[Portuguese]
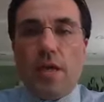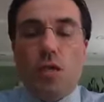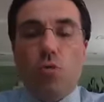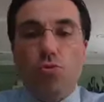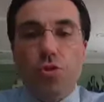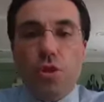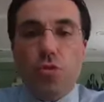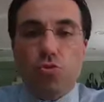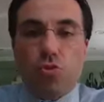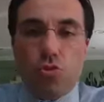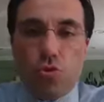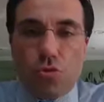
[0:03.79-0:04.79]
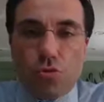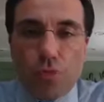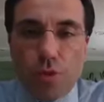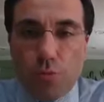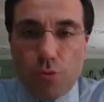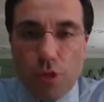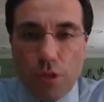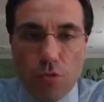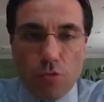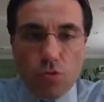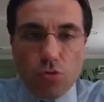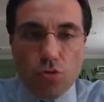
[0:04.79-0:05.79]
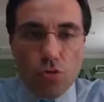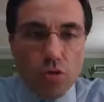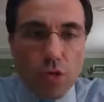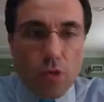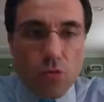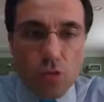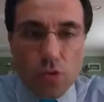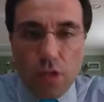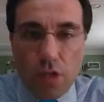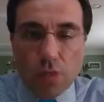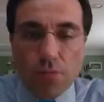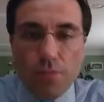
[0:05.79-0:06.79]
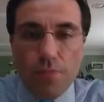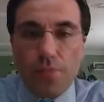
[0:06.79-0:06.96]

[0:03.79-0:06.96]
que é o dia do Senhor, um dia bonito que o Senhor nos tem concedido.